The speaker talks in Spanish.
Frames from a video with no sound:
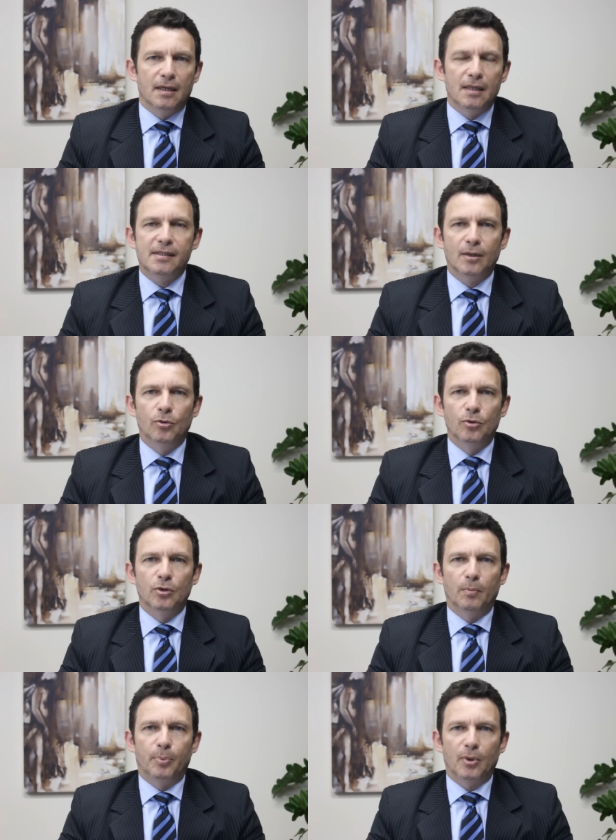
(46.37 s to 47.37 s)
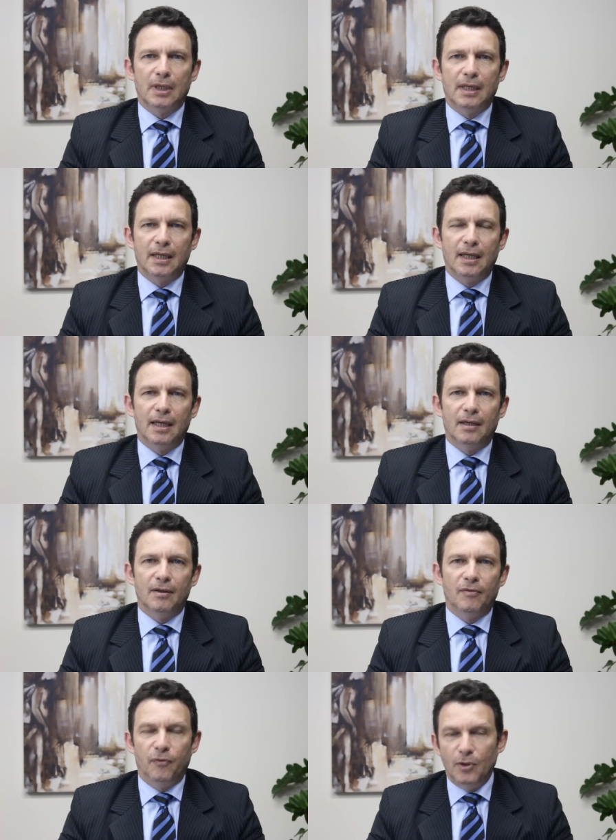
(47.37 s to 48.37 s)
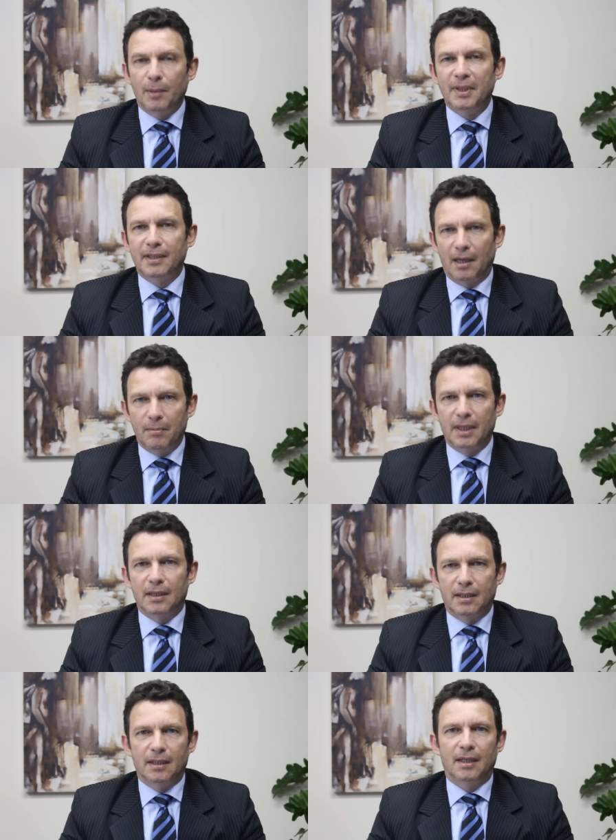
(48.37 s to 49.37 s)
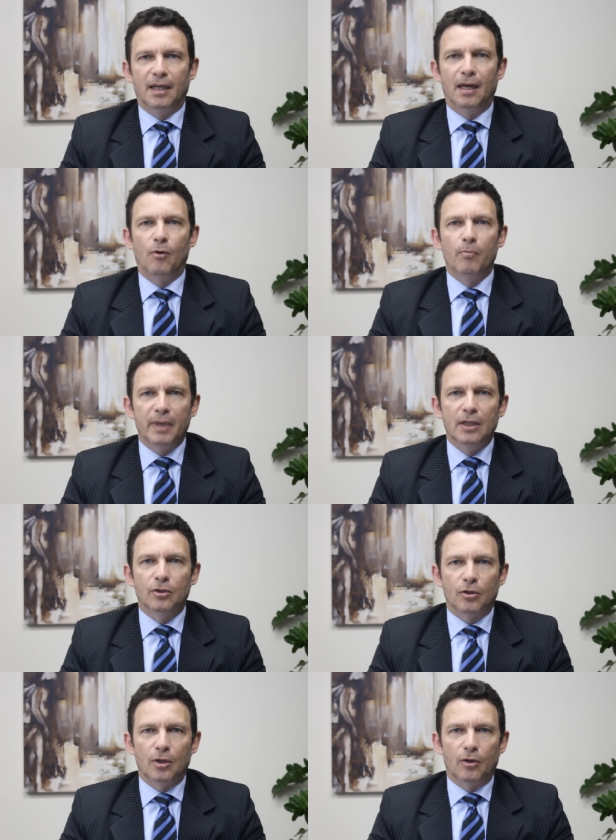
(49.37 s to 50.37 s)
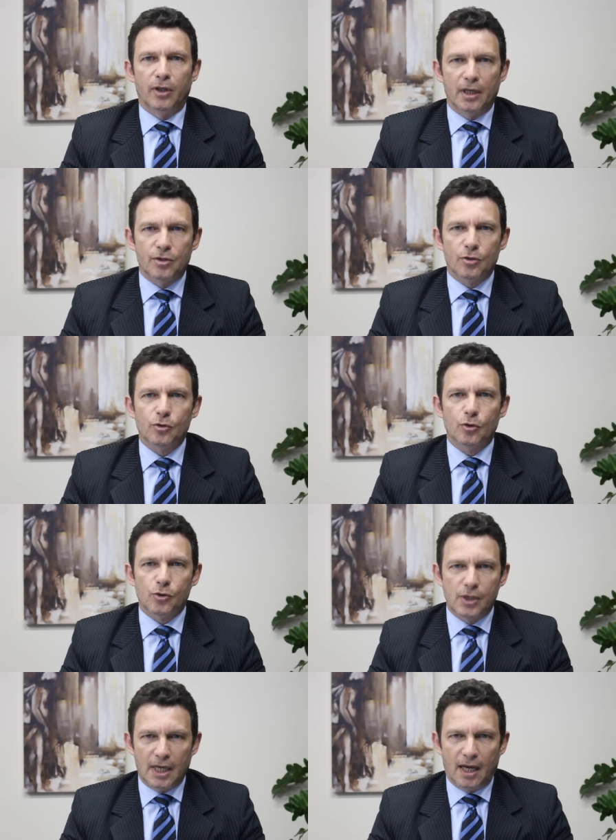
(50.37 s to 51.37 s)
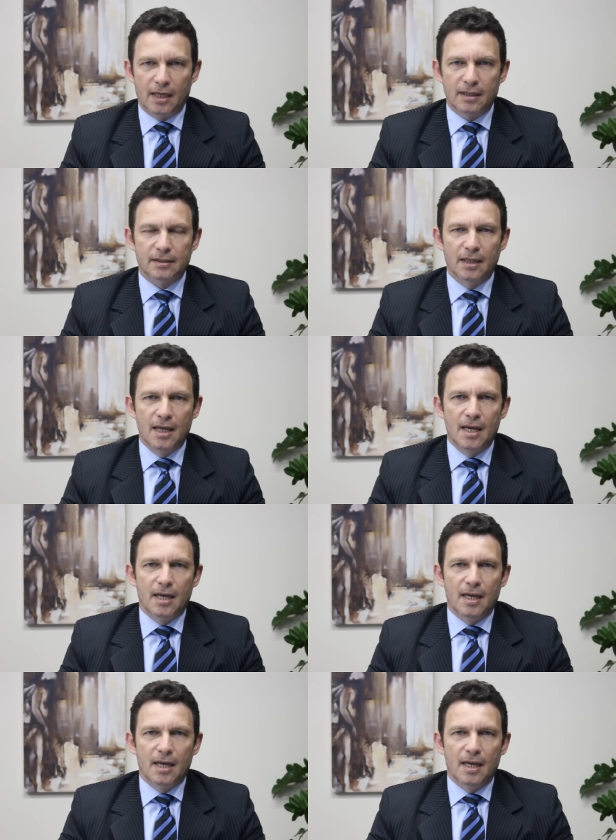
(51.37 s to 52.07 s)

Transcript: y segundo porque fundamentalmente el aumento de los derechos sociales